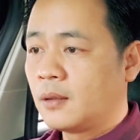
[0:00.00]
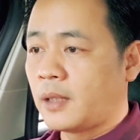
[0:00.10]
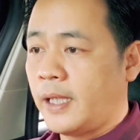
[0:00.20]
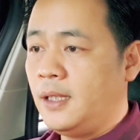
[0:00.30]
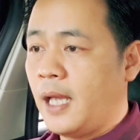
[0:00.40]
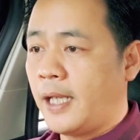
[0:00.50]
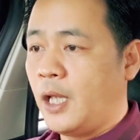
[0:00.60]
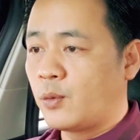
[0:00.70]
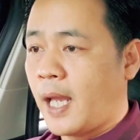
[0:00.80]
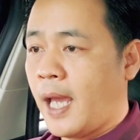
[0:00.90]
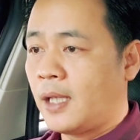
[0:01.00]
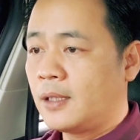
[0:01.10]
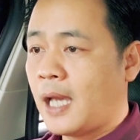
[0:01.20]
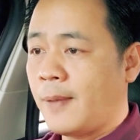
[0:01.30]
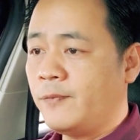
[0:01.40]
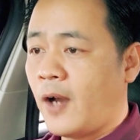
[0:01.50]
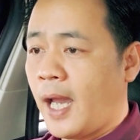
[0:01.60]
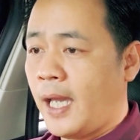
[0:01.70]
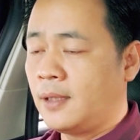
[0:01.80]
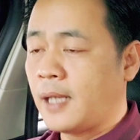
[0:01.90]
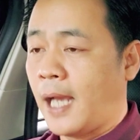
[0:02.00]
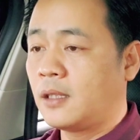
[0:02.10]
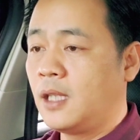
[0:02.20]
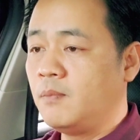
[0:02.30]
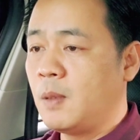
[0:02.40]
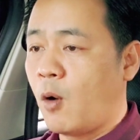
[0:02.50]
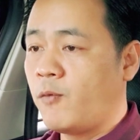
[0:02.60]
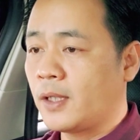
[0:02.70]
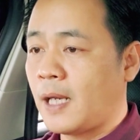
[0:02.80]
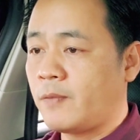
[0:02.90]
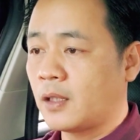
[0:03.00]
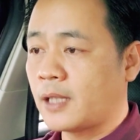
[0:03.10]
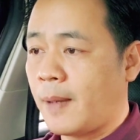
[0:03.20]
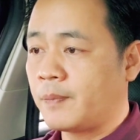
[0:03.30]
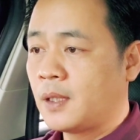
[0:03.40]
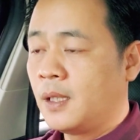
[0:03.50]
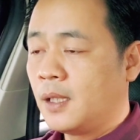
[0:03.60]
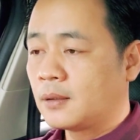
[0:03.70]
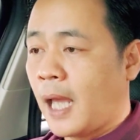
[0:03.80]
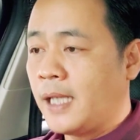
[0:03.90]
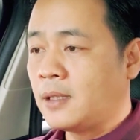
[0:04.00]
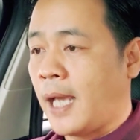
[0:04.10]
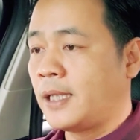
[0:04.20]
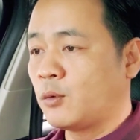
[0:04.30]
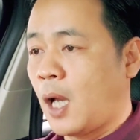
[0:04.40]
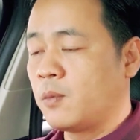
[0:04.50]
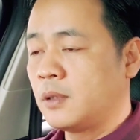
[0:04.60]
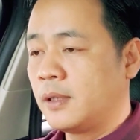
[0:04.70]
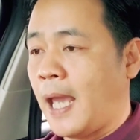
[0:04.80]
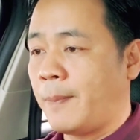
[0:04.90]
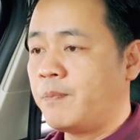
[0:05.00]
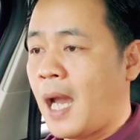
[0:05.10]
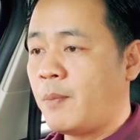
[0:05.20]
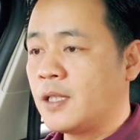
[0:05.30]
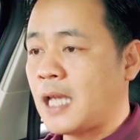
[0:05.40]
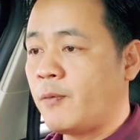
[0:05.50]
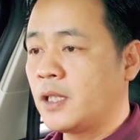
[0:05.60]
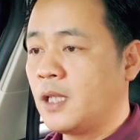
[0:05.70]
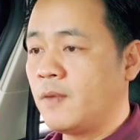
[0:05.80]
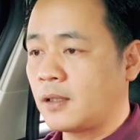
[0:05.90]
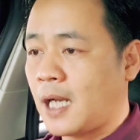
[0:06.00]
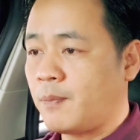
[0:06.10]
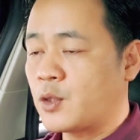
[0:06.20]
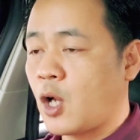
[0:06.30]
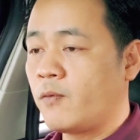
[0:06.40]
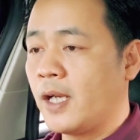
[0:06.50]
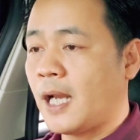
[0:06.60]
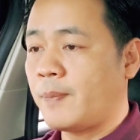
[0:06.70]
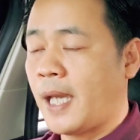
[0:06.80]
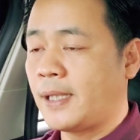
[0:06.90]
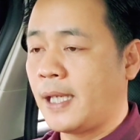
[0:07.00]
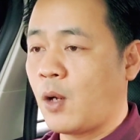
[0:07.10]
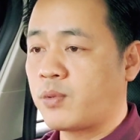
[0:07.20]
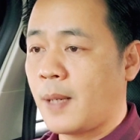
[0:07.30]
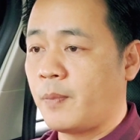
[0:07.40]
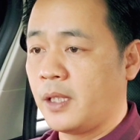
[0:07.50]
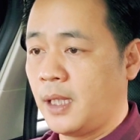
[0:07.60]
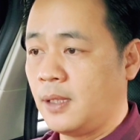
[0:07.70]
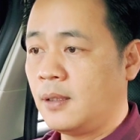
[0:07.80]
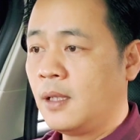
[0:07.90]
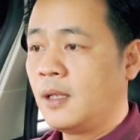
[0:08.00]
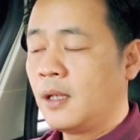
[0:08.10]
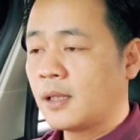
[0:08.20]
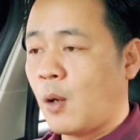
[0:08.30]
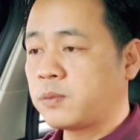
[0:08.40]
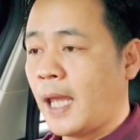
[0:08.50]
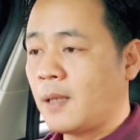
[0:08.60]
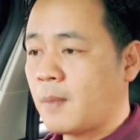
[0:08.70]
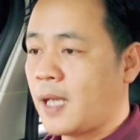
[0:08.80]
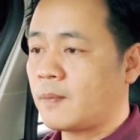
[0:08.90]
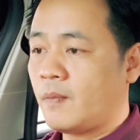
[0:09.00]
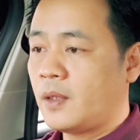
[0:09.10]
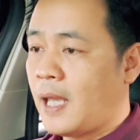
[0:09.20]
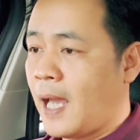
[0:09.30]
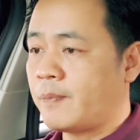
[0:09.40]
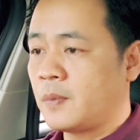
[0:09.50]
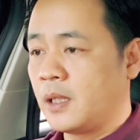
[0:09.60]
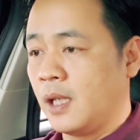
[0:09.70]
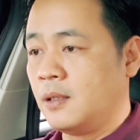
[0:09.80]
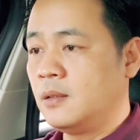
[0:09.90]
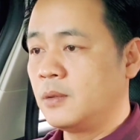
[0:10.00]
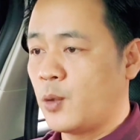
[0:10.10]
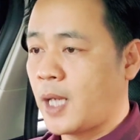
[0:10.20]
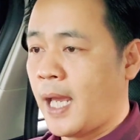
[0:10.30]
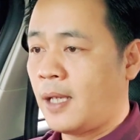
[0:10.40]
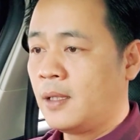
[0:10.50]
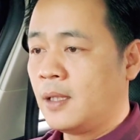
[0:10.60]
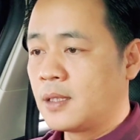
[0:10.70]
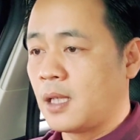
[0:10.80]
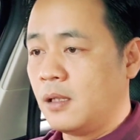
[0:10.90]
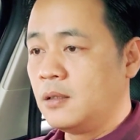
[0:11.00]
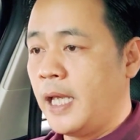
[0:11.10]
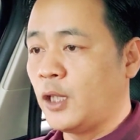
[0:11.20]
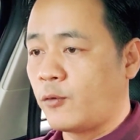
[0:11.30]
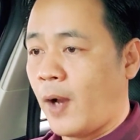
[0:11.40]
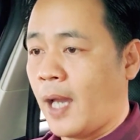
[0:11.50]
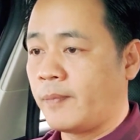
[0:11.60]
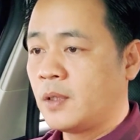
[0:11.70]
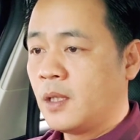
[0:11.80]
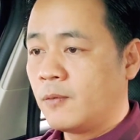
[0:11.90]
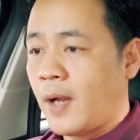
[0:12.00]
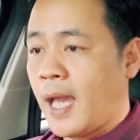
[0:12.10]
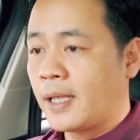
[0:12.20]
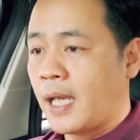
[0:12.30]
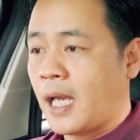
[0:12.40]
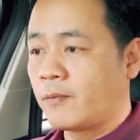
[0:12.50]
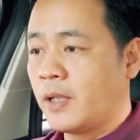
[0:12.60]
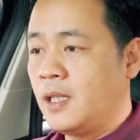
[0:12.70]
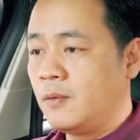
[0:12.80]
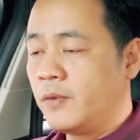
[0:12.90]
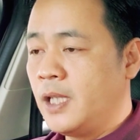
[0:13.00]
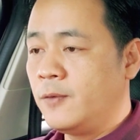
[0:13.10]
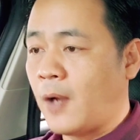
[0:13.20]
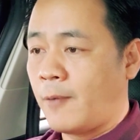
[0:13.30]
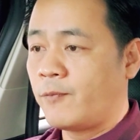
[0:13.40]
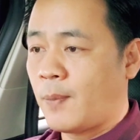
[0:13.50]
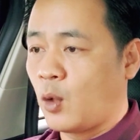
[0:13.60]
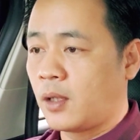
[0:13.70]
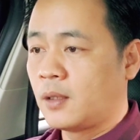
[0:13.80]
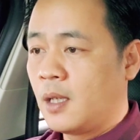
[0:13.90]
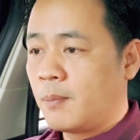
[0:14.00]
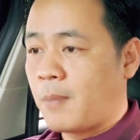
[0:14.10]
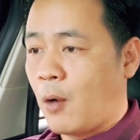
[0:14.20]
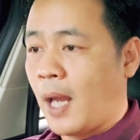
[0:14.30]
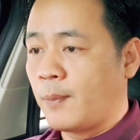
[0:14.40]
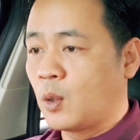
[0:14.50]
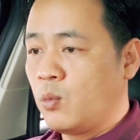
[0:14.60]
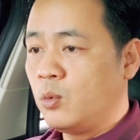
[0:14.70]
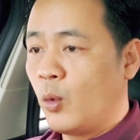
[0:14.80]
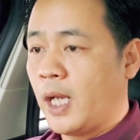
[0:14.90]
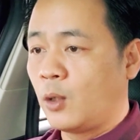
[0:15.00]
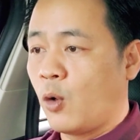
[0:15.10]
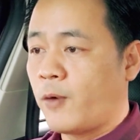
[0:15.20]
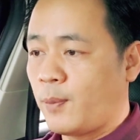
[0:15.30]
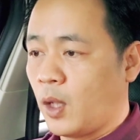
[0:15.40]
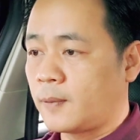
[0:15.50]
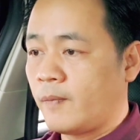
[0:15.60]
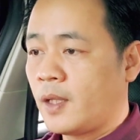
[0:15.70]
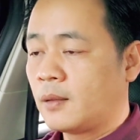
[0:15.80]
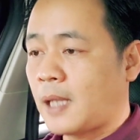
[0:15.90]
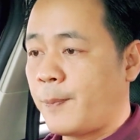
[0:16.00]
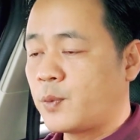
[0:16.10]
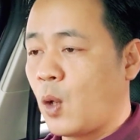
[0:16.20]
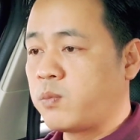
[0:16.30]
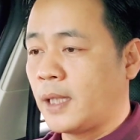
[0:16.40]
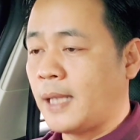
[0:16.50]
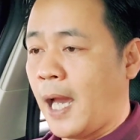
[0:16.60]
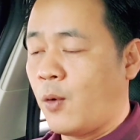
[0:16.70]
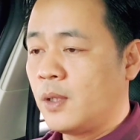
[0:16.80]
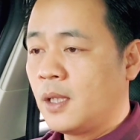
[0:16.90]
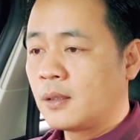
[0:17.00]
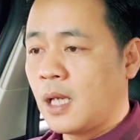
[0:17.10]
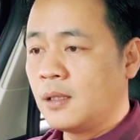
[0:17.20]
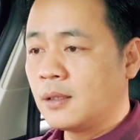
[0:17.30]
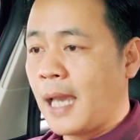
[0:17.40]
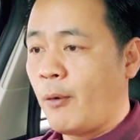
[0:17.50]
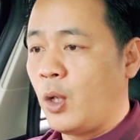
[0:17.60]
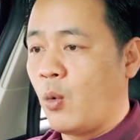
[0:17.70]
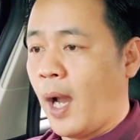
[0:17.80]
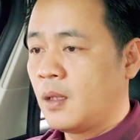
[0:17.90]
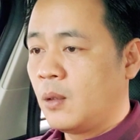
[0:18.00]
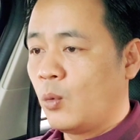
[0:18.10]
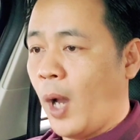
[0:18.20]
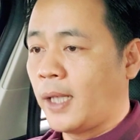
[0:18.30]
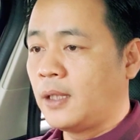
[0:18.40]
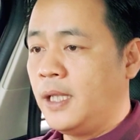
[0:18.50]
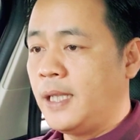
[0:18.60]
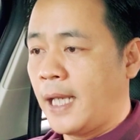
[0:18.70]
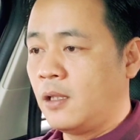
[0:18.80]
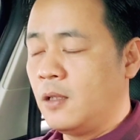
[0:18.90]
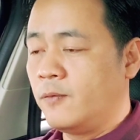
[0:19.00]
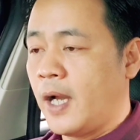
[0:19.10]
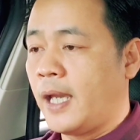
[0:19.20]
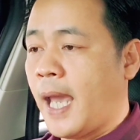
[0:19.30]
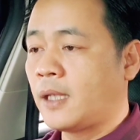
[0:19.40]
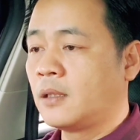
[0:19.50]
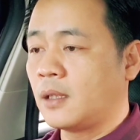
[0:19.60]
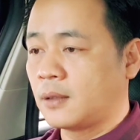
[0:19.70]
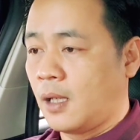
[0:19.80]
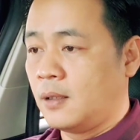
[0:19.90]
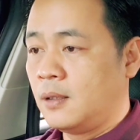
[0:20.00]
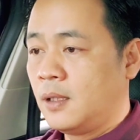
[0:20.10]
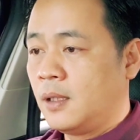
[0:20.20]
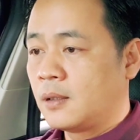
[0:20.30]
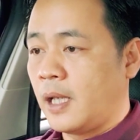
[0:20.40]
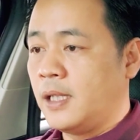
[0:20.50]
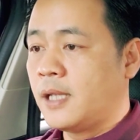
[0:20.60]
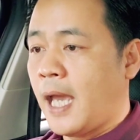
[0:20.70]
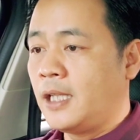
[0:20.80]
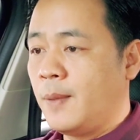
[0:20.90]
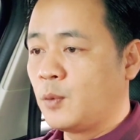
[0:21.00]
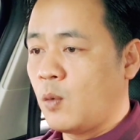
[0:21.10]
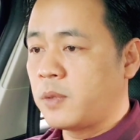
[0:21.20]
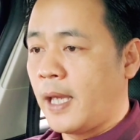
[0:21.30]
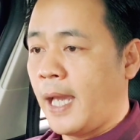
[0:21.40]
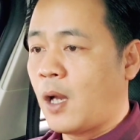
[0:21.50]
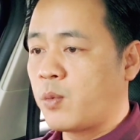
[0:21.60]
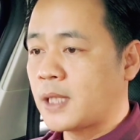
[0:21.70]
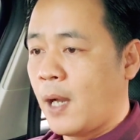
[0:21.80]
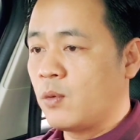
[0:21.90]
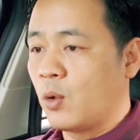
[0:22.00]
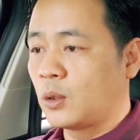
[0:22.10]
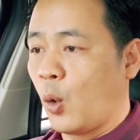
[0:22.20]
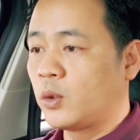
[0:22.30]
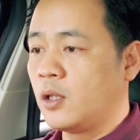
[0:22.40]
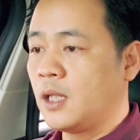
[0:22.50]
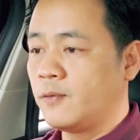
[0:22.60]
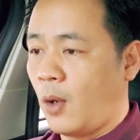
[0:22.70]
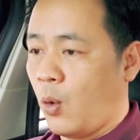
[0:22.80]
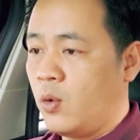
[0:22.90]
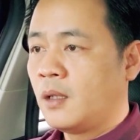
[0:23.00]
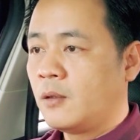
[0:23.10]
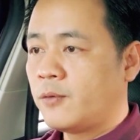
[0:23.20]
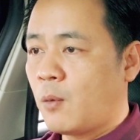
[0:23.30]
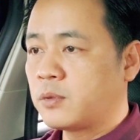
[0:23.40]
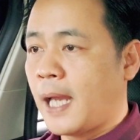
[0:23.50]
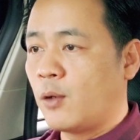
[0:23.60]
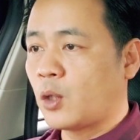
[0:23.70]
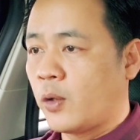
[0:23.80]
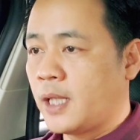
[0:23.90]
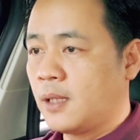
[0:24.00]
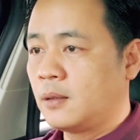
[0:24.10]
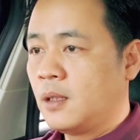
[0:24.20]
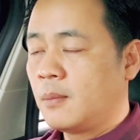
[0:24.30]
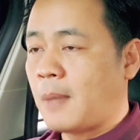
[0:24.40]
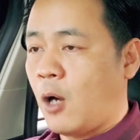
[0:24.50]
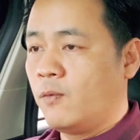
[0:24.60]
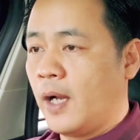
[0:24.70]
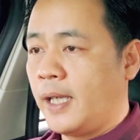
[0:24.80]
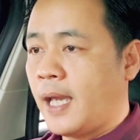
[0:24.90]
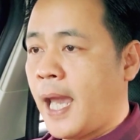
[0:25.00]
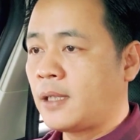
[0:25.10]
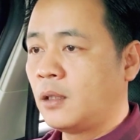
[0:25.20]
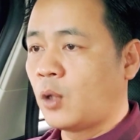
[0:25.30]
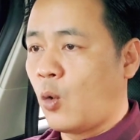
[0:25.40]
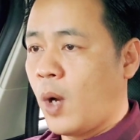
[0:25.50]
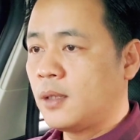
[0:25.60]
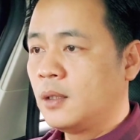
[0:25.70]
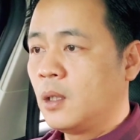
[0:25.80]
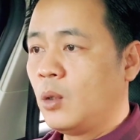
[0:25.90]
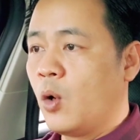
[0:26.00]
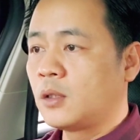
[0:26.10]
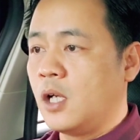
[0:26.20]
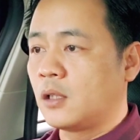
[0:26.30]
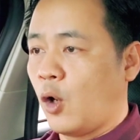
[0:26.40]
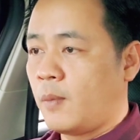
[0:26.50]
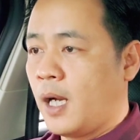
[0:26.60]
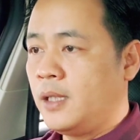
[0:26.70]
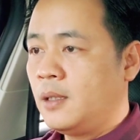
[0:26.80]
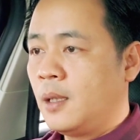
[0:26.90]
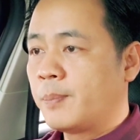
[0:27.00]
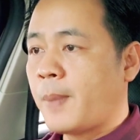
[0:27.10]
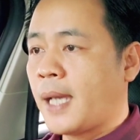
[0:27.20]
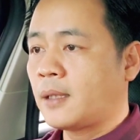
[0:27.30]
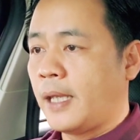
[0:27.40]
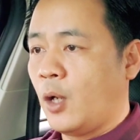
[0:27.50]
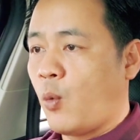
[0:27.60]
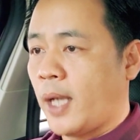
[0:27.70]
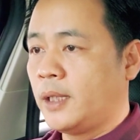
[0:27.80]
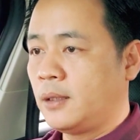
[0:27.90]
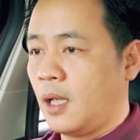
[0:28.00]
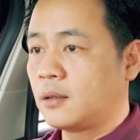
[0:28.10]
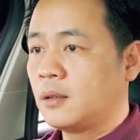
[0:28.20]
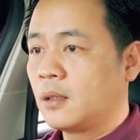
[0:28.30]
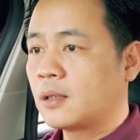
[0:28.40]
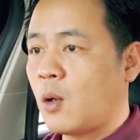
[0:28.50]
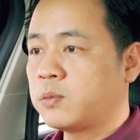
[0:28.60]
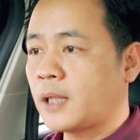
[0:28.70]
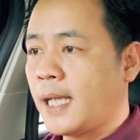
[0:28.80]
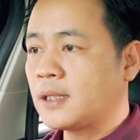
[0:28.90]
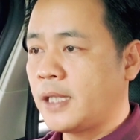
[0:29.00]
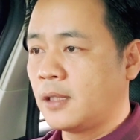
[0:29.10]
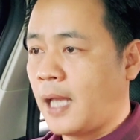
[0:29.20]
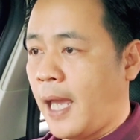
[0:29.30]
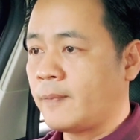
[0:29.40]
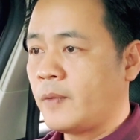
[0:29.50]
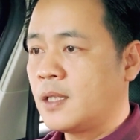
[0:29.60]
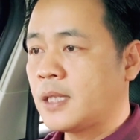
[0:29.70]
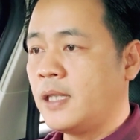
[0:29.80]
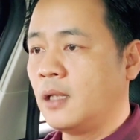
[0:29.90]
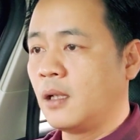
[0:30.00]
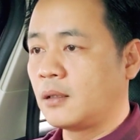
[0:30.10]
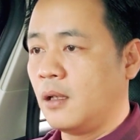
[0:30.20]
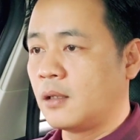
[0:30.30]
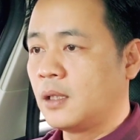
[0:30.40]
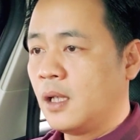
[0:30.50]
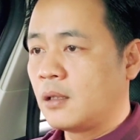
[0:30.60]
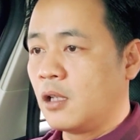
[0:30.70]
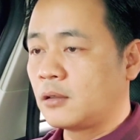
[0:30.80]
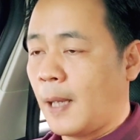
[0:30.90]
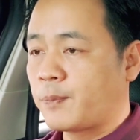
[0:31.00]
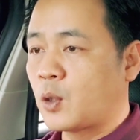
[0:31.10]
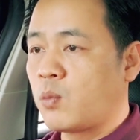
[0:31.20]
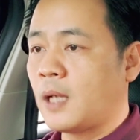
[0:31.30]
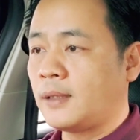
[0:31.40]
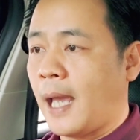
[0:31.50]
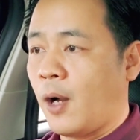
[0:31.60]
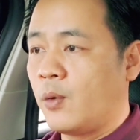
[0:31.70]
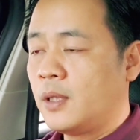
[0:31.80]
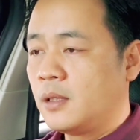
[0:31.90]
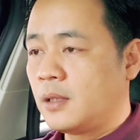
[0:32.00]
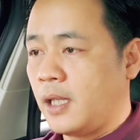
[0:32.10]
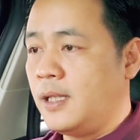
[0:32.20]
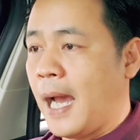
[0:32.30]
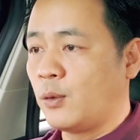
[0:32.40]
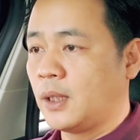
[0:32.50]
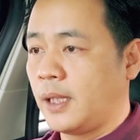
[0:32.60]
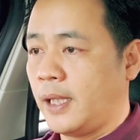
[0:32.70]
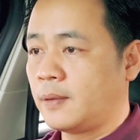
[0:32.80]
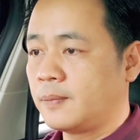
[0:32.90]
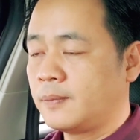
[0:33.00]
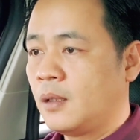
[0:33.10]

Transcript: Tỷ lệ điều tra khám phá án đạt 94,5%, tai nạn giao thông giảm 36,9% so với năm 2019. Công tác bắt, giam, giữ, điều tra, xử lý tội phạm và các hành vi vi phạm pháp luật bảo đảm đúng quy định của pháp luật, tập trung lãnh đạo, nâng cao hiệu quả quản lý nhà nước về an ninh trật tự, triển khai nghiêm túc đề án 06 của Thủ tướng Chính phủ, phong trào toàn dân bảo vệ an ninh Tổ quốc luôn được đổi mới, mang lại hiệu quả thiết thực. Công tác xây dựng đảng, xây dựng lực lượng được tập trung lãnh đạo, chỉ đạo thực hiện.